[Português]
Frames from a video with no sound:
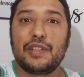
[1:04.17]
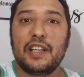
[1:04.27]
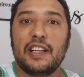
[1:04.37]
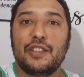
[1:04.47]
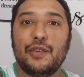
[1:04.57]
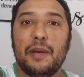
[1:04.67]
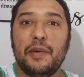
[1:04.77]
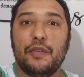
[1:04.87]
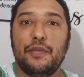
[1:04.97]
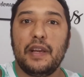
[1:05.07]
treinador
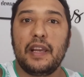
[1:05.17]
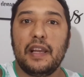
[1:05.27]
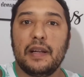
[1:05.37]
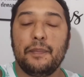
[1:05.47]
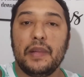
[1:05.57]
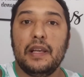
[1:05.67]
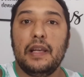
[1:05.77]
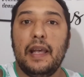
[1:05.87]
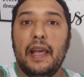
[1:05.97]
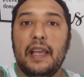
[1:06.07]
Abel Ferreira.
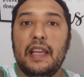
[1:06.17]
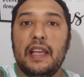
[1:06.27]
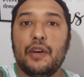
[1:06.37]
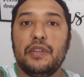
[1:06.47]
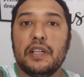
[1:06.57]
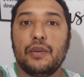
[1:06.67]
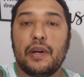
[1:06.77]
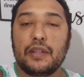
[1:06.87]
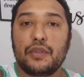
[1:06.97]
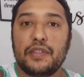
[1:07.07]
É, em reunião
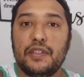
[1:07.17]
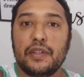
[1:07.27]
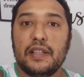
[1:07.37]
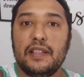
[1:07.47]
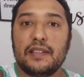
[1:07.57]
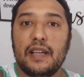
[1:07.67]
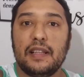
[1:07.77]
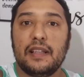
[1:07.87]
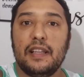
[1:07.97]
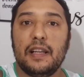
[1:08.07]
com a torcida
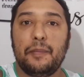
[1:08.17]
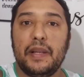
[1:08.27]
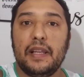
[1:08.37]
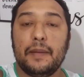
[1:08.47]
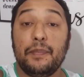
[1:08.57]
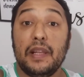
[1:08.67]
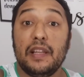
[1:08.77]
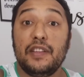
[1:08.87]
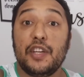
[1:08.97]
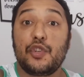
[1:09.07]
organizada, a Leila Pereira
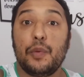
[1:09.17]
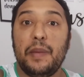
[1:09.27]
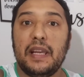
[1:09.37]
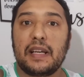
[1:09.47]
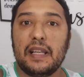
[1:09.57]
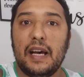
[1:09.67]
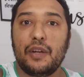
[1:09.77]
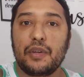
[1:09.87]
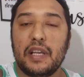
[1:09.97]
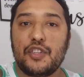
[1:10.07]
deixou bem
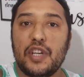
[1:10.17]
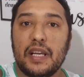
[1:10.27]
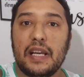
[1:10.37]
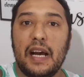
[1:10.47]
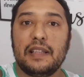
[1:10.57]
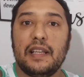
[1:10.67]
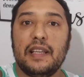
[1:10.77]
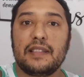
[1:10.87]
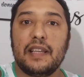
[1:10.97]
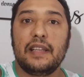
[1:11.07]
claro que a chegada
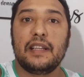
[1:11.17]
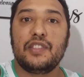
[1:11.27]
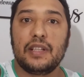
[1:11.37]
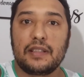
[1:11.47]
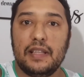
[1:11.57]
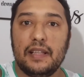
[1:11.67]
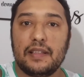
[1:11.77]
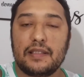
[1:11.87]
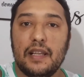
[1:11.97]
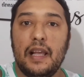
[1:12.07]
e a saída de
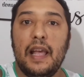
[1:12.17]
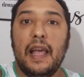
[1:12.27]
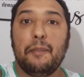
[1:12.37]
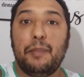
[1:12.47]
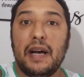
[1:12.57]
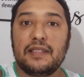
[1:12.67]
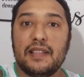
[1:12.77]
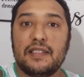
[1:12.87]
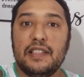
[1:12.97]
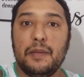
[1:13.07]
atletas
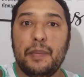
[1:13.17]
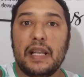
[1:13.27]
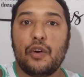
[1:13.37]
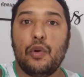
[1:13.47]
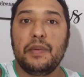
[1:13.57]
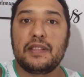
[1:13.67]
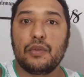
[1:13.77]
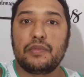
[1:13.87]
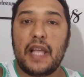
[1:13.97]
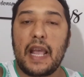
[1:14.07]
passa sim pela
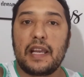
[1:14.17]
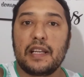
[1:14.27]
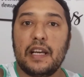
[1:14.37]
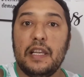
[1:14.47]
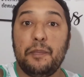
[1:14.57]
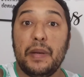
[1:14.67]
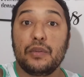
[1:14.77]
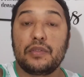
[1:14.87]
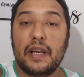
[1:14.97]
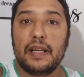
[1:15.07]
comissão técnica e
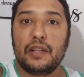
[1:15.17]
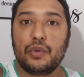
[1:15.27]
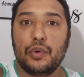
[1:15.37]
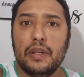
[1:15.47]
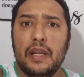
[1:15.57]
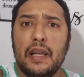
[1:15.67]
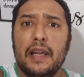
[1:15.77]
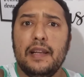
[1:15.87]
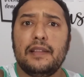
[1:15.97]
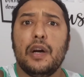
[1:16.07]
pelo treinador.
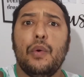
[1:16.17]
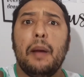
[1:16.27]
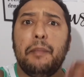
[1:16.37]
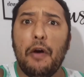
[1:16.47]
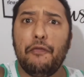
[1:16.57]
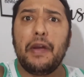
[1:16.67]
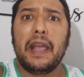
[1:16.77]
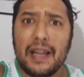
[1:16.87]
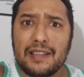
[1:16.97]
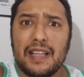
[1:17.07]
Então o Abel
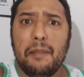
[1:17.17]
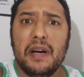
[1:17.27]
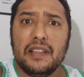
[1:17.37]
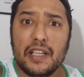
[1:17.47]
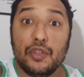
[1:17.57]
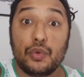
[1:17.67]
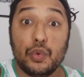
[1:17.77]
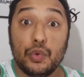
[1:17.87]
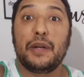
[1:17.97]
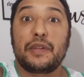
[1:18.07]
Ferreira tá mandando
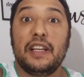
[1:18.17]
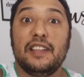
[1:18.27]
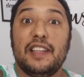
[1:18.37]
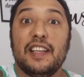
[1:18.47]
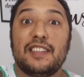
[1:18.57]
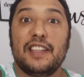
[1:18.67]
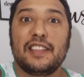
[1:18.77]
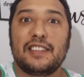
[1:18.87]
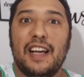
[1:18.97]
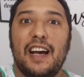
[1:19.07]
tudo. Espero que ele tenha
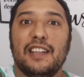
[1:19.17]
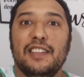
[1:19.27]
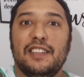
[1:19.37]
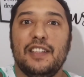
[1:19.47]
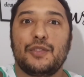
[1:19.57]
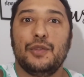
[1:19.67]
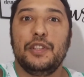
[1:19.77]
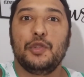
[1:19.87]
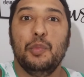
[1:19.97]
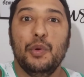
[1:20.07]
acertado em ter
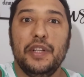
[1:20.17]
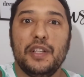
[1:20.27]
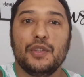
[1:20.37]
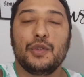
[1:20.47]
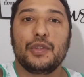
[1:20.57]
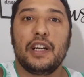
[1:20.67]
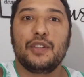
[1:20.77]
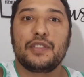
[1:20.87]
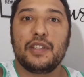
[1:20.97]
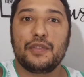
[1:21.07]
escolhido o Murilo no lugar
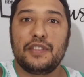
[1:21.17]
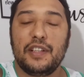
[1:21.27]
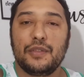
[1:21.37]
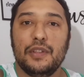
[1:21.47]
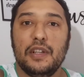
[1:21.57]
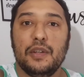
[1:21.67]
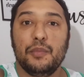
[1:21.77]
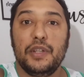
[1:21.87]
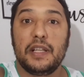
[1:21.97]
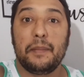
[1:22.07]
do Salcedo,
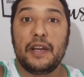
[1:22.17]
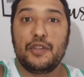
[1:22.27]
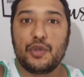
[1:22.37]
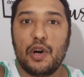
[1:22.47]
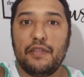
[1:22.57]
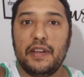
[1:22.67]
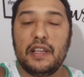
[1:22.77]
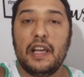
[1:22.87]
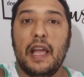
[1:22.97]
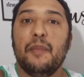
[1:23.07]
Murilo é mais
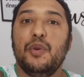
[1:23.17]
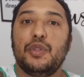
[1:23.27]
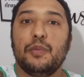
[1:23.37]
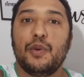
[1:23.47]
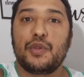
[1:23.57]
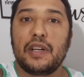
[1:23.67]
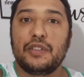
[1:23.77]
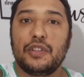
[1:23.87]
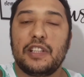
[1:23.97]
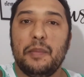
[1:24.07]
jovem, é muito bom
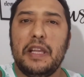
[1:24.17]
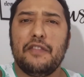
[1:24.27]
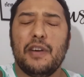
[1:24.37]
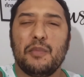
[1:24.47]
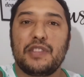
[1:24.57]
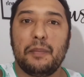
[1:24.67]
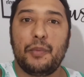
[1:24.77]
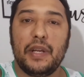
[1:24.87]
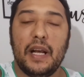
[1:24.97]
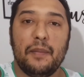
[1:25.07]
jogador também e vamos
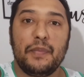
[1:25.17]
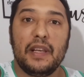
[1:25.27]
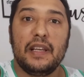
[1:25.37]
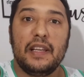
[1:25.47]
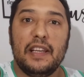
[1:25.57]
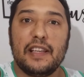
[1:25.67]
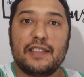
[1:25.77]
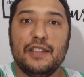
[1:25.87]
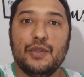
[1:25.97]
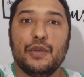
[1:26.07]
apoiar
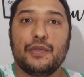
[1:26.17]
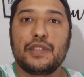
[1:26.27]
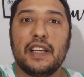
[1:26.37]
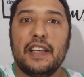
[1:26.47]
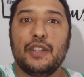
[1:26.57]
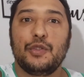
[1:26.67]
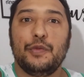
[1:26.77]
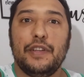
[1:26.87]
esse novo zagueiro do